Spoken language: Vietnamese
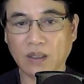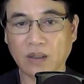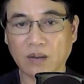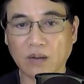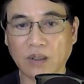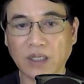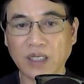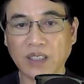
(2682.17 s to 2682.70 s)

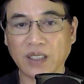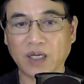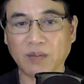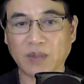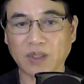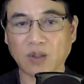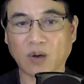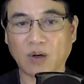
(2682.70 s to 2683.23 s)
Có cái gì
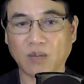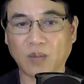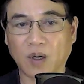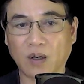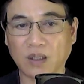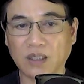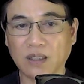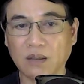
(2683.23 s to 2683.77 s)
mà tò
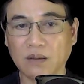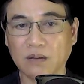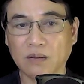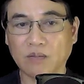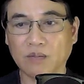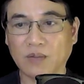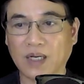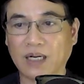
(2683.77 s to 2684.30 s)
mò chứ.
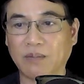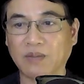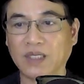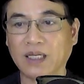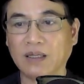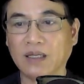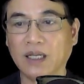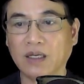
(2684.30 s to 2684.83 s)
Mày làm
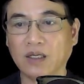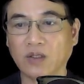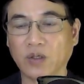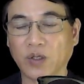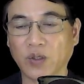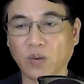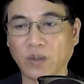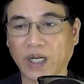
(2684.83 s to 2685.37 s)
nhanh lên
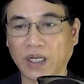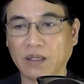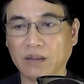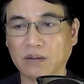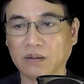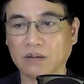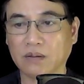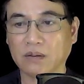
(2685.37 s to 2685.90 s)
rồi vô đây.
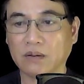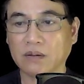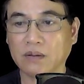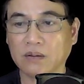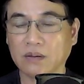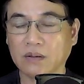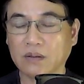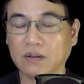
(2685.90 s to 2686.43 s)

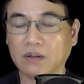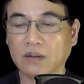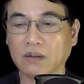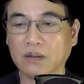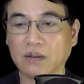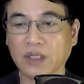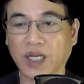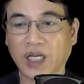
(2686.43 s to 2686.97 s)

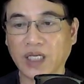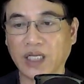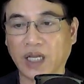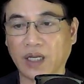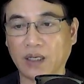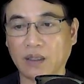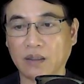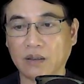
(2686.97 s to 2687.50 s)
Nghe
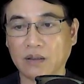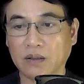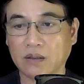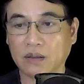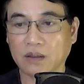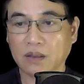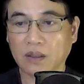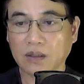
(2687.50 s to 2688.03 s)
vậy,
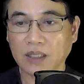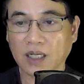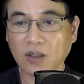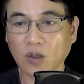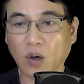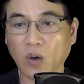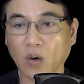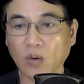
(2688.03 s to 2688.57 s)
thằng
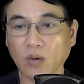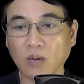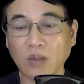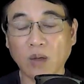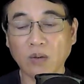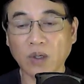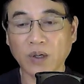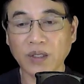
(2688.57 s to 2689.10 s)
Cồ cũng
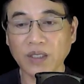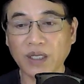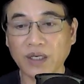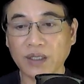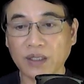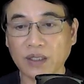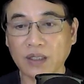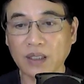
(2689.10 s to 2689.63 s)
không nói gì
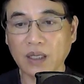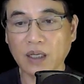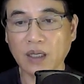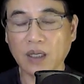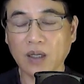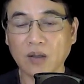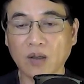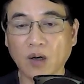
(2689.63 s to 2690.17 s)
nữa.
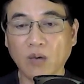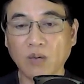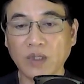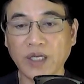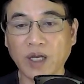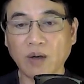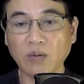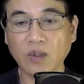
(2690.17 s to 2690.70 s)
Cùng
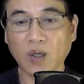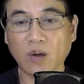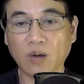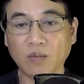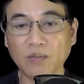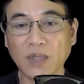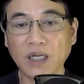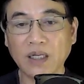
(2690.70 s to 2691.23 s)
với ông Độ
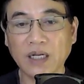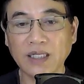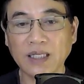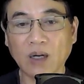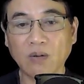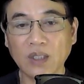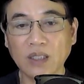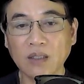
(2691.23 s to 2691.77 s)
bưng cái
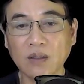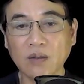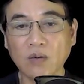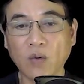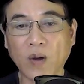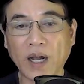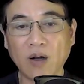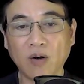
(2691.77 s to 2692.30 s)
thau nước
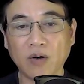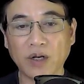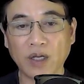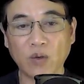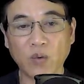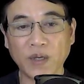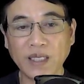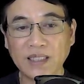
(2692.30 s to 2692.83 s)
hoa hồi
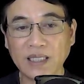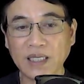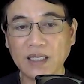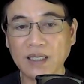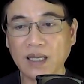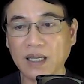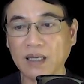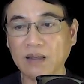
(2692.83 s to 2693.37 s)
quế
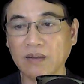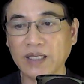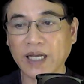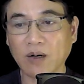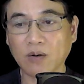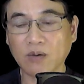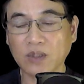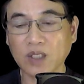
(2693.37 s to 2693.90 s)
chi
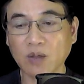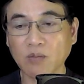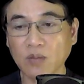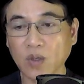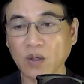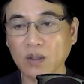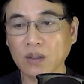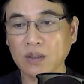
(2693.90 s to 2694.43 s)
vào trong
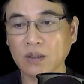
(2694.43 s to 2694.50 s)
buồng.